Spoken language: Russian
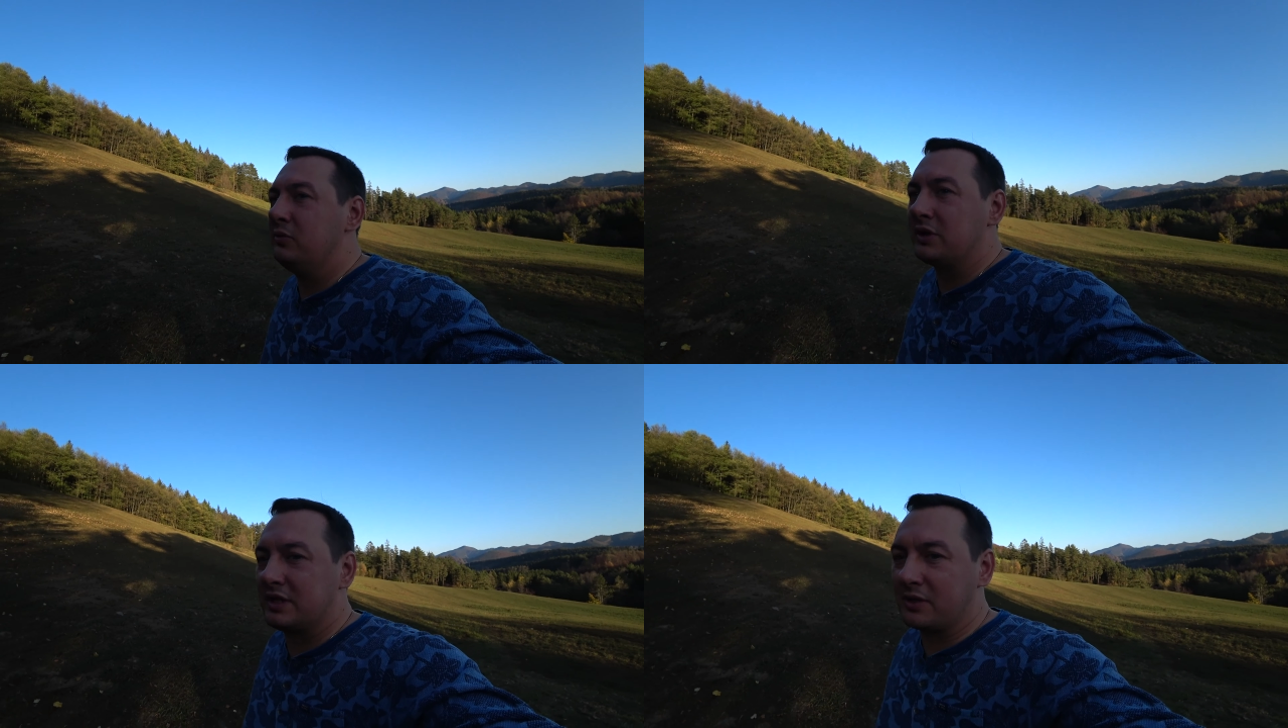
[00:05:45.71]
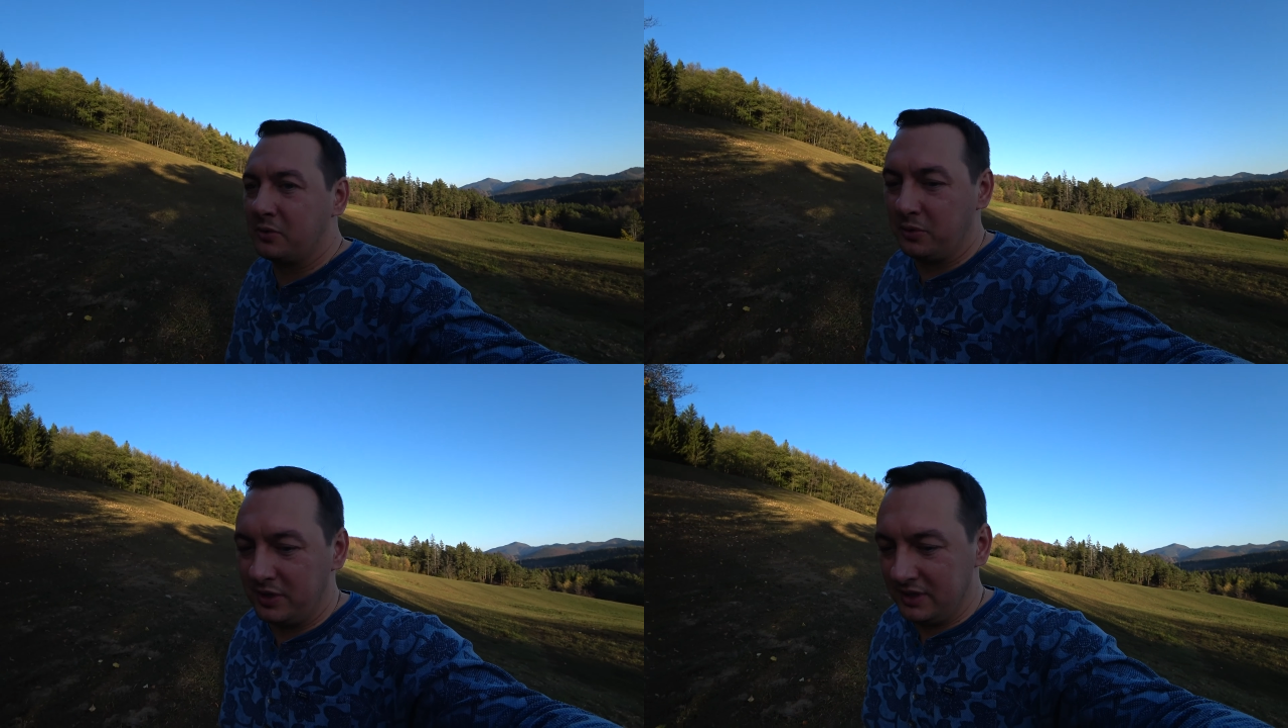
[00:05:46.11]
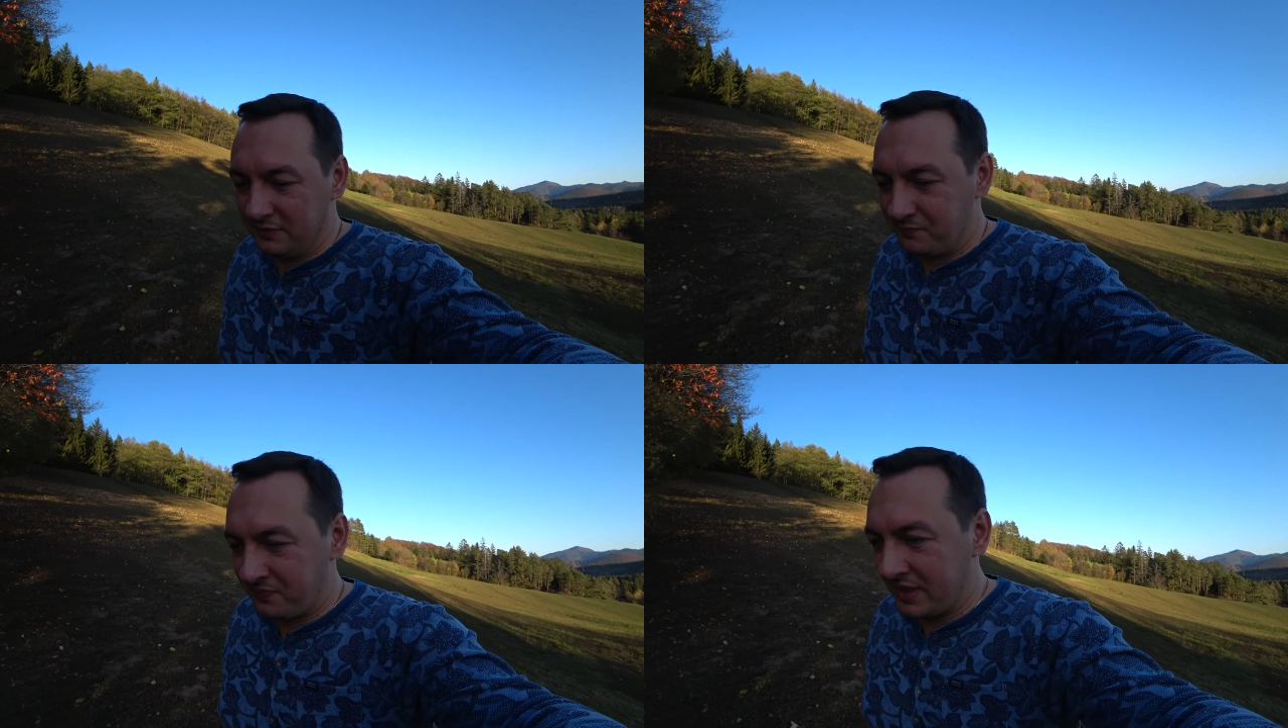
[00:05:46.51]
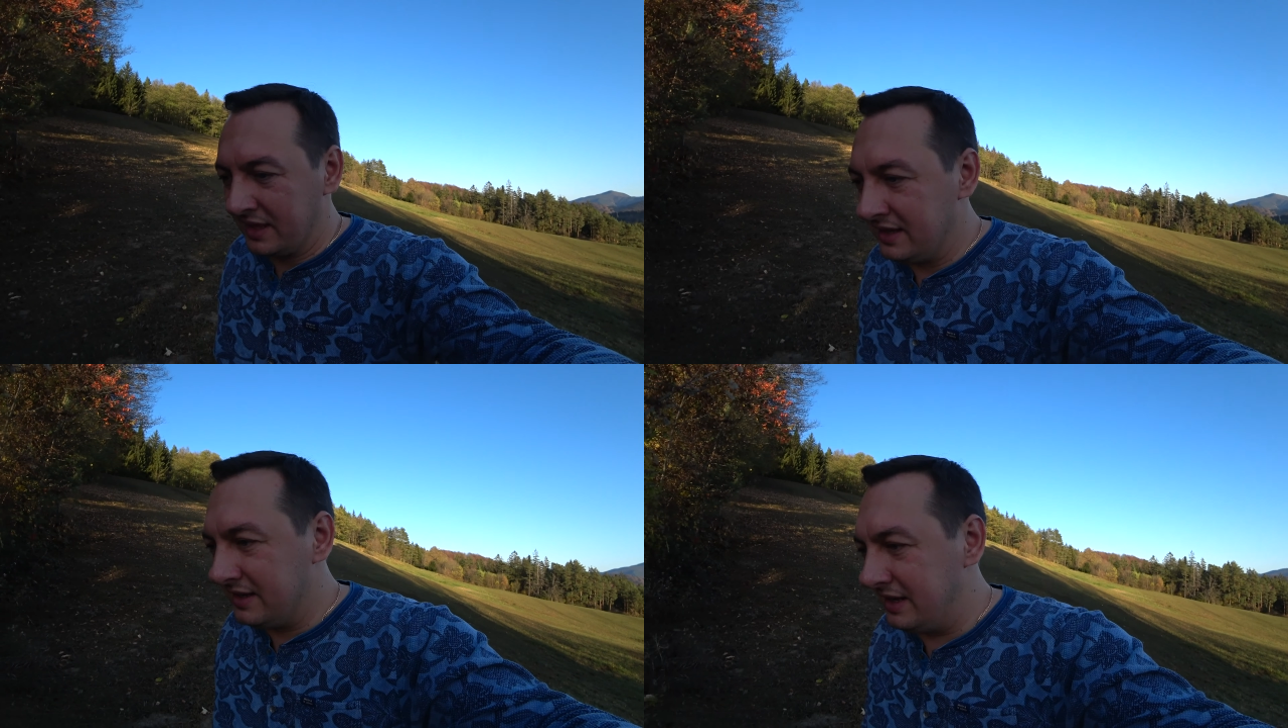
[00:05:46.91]
вот такой
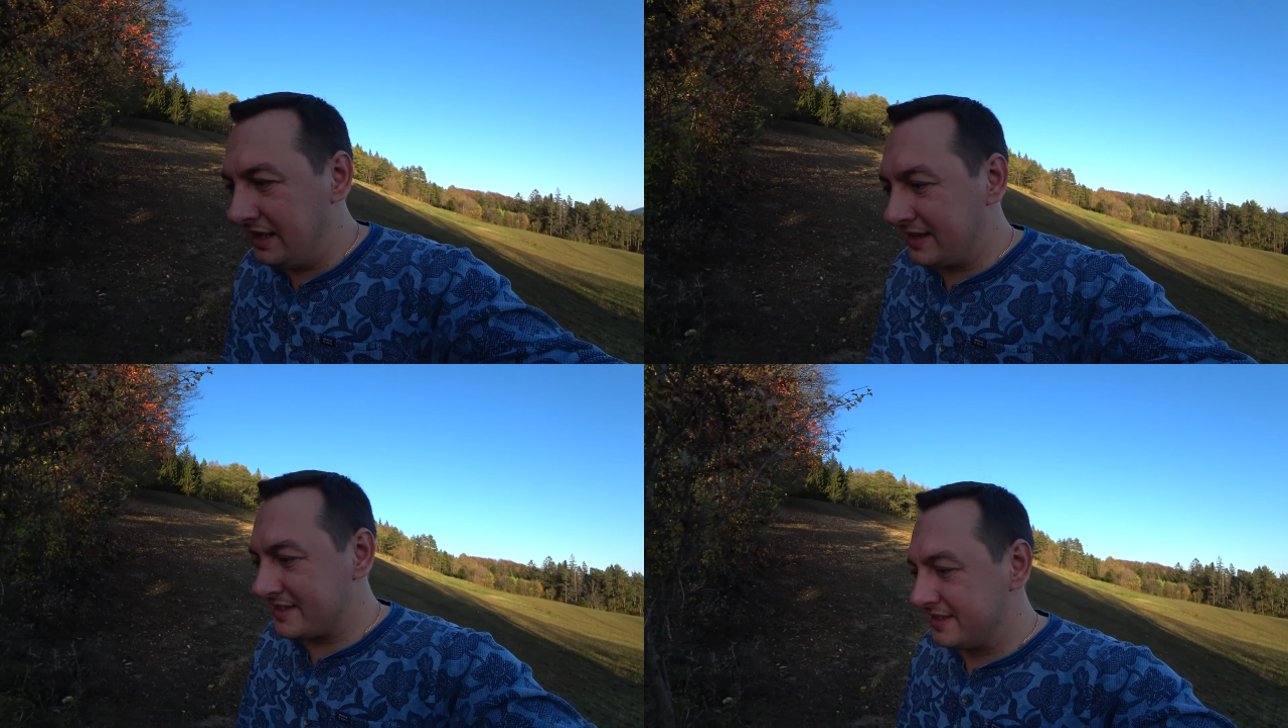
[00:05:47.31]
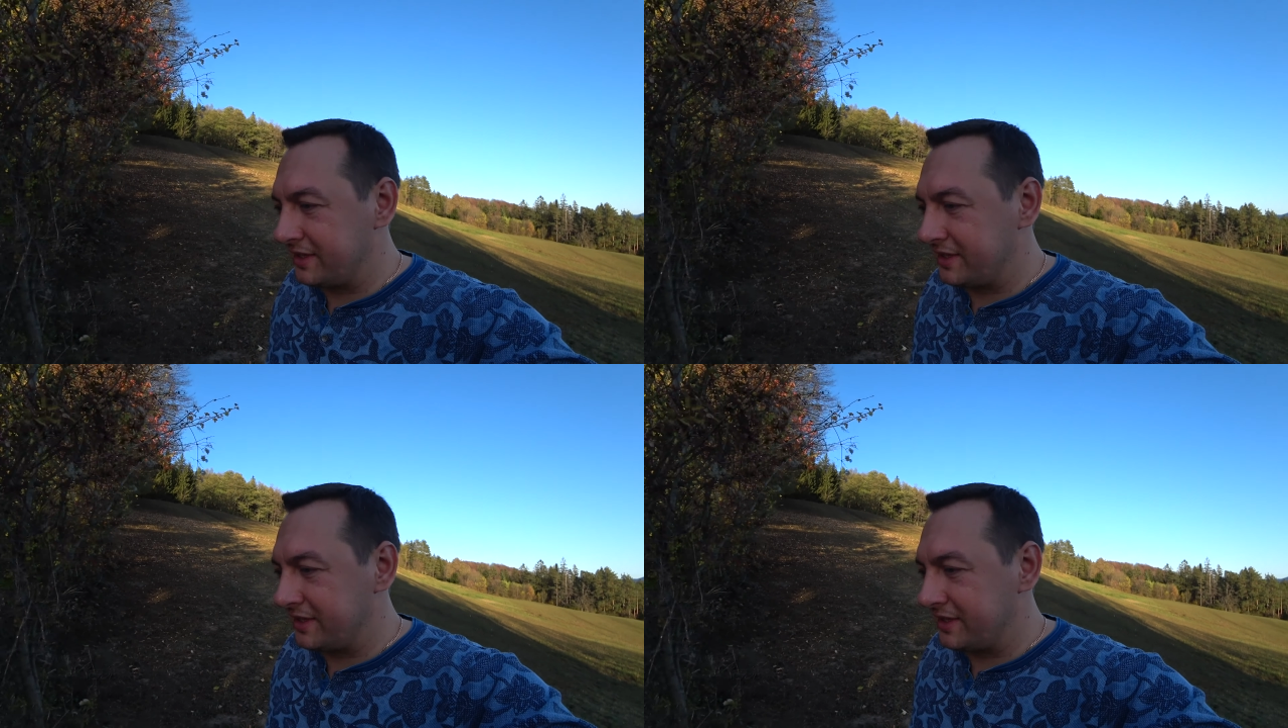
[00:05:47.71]
лес,